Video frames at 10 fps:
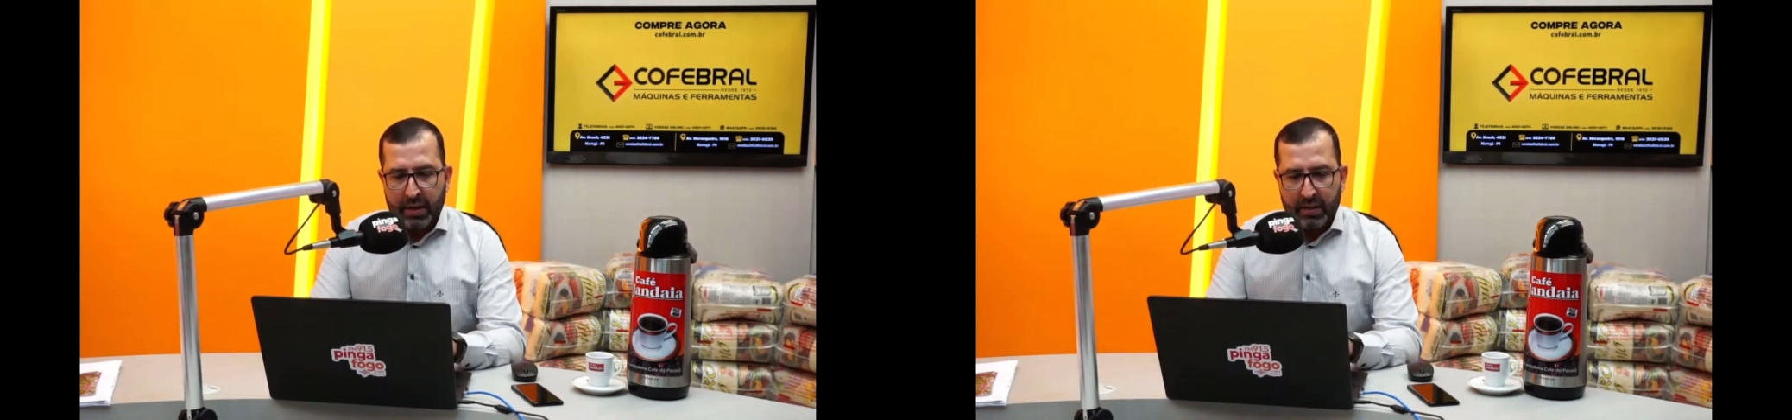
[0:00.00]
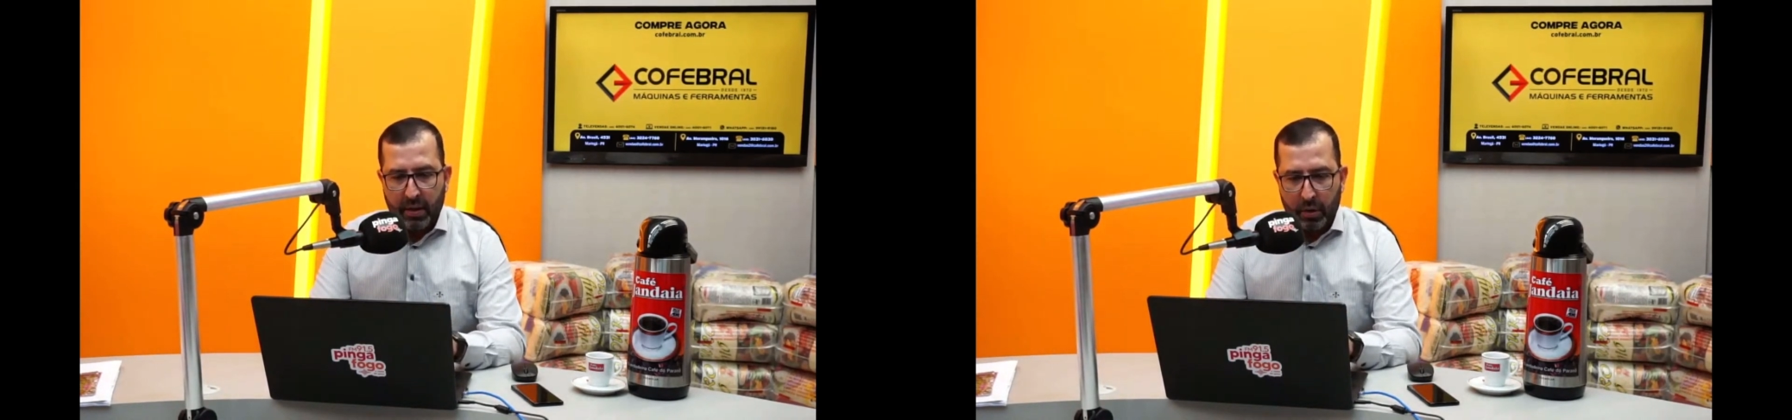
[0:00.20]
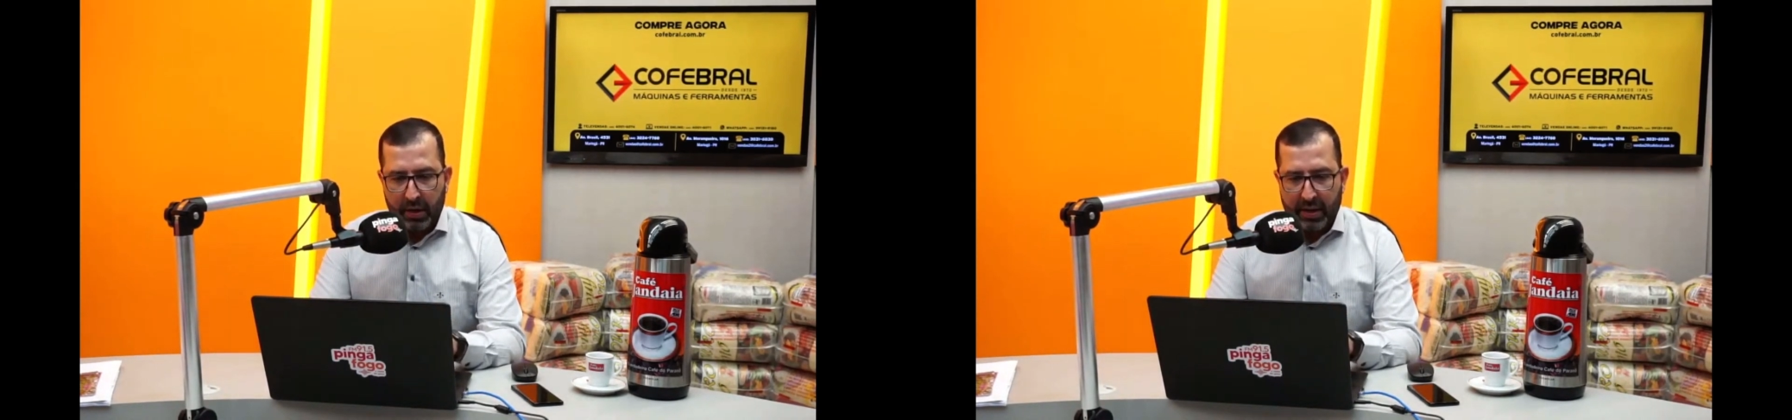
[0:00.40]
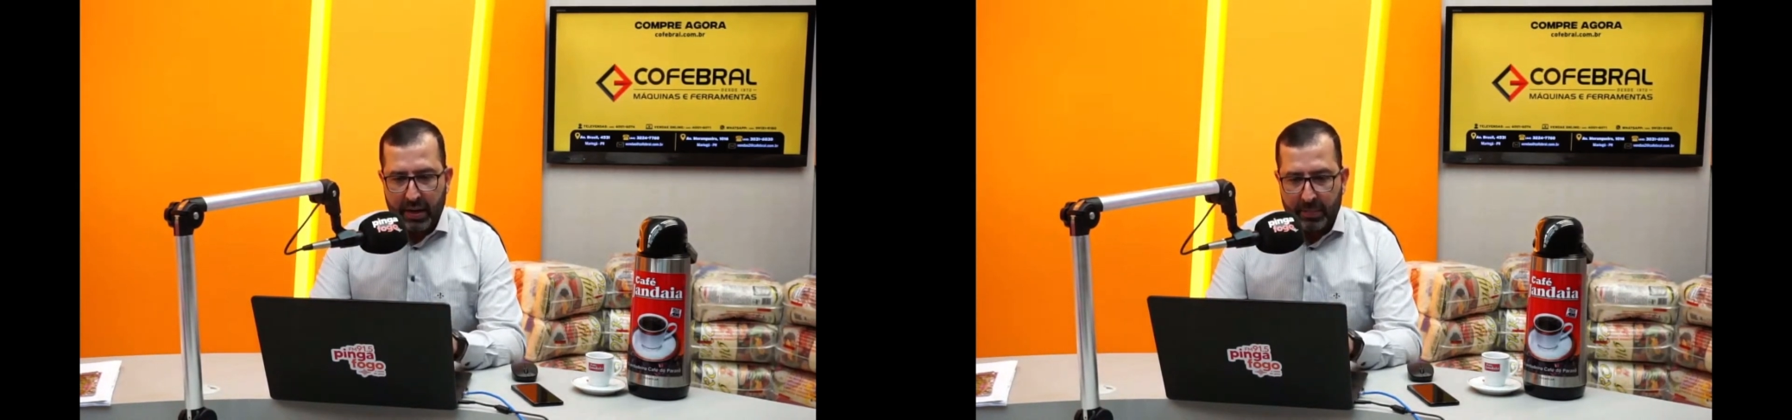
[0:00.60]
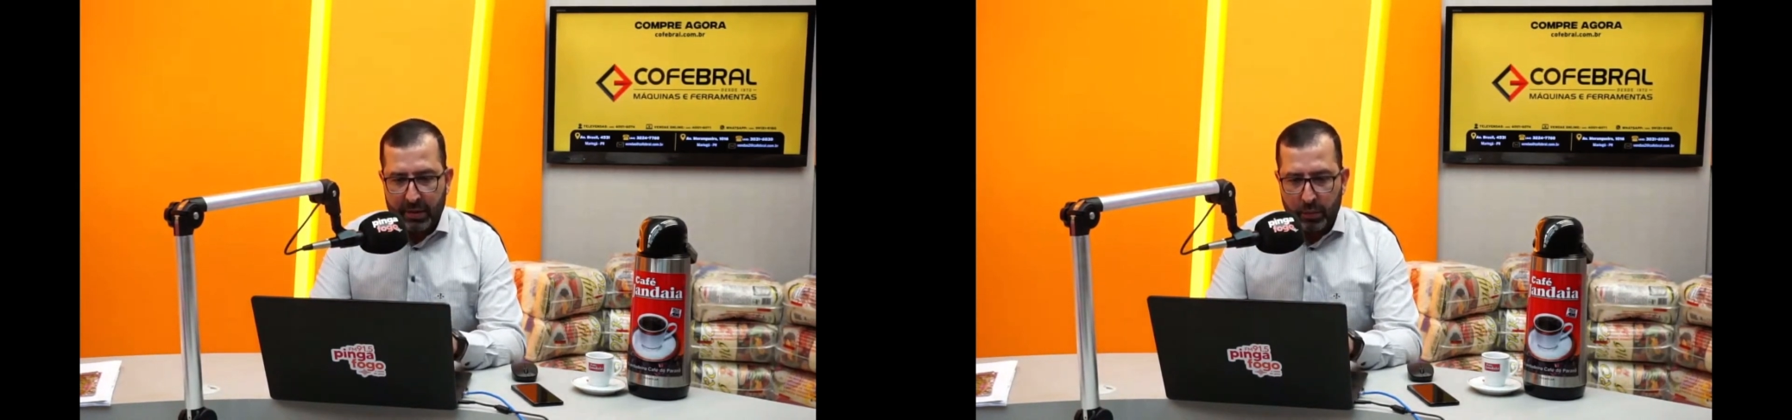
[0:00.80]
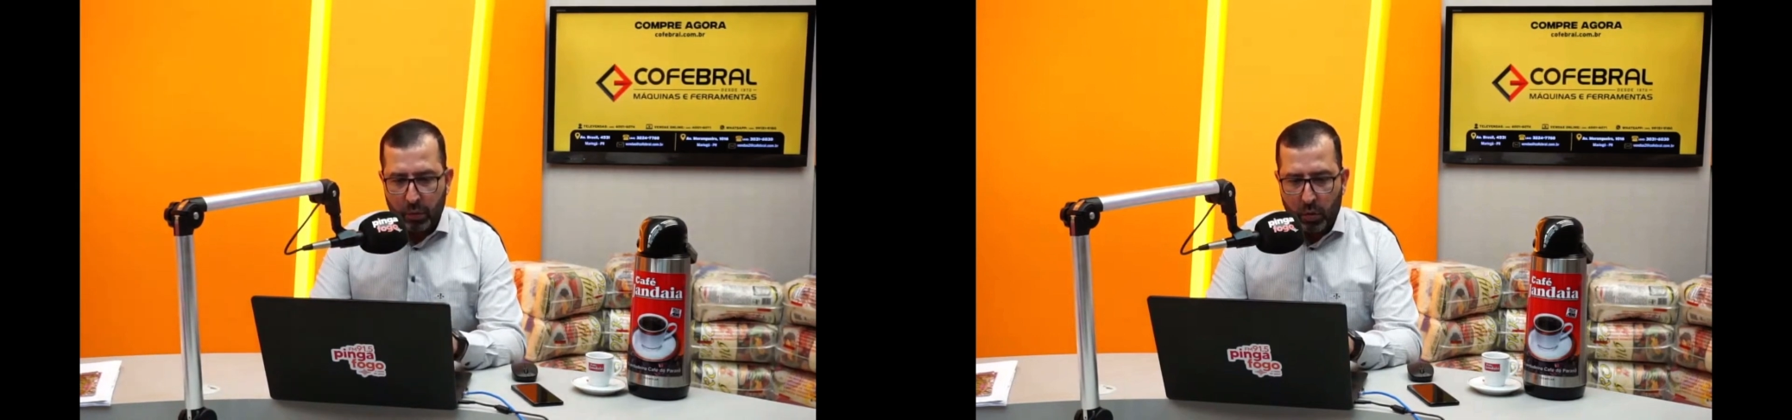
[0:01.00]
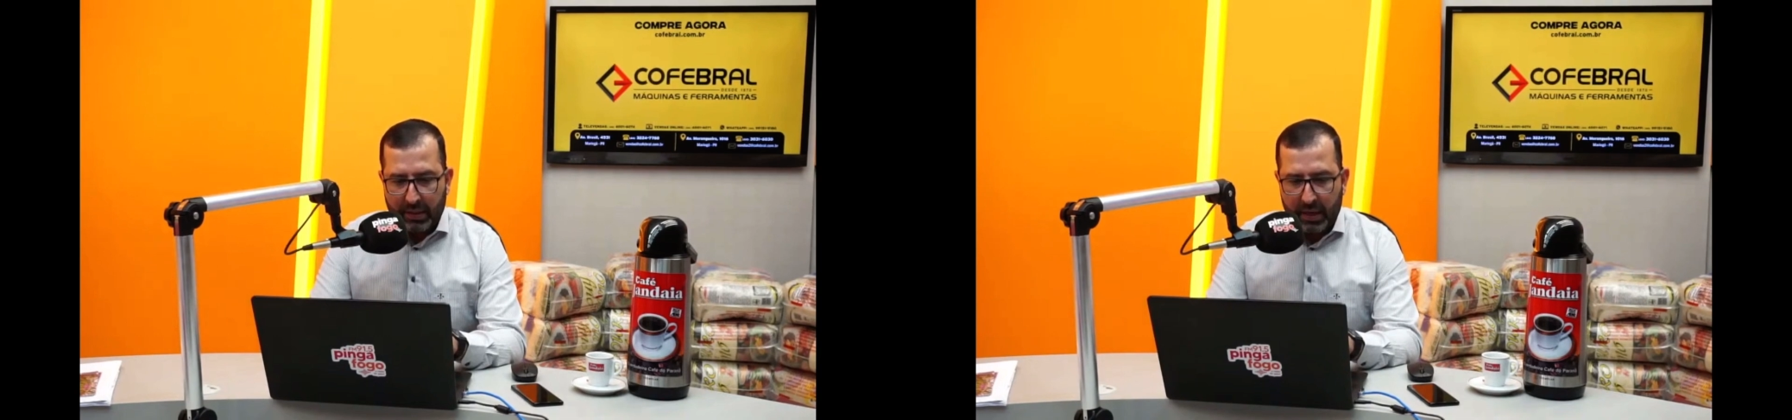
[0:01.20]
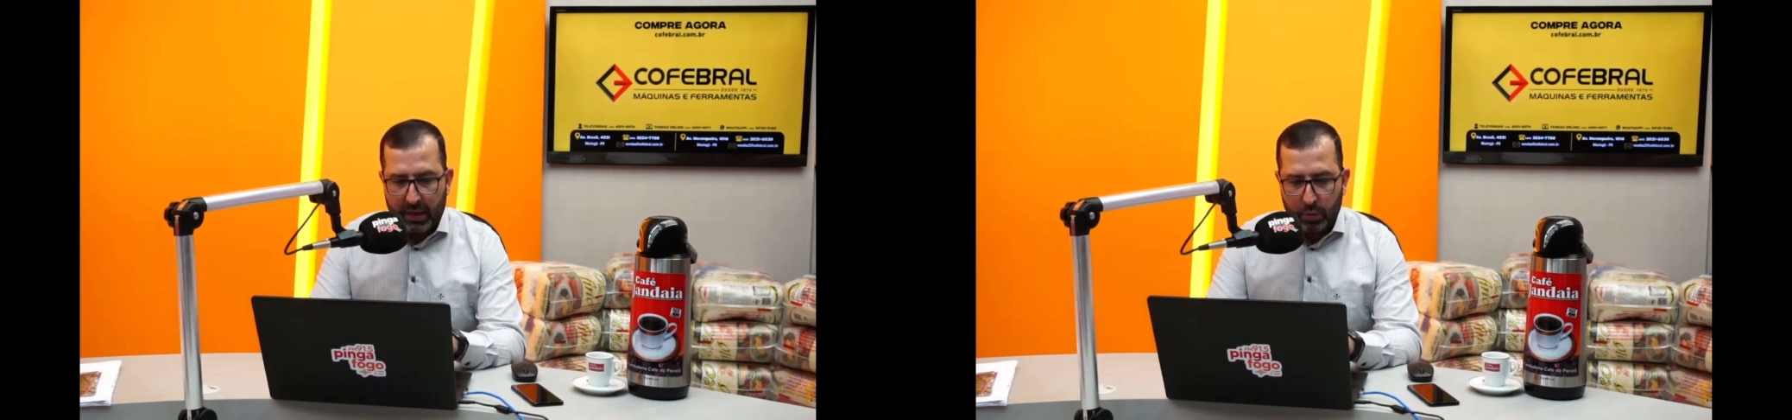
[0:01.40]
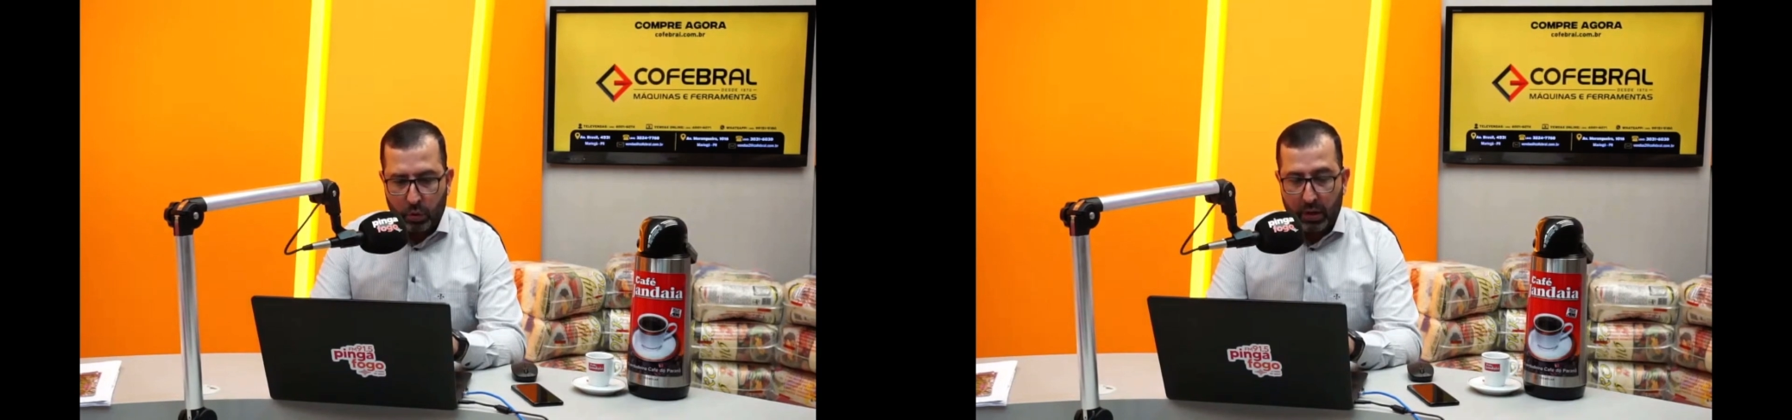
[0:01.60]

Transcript: e na Morangueira mesmo quarteirão do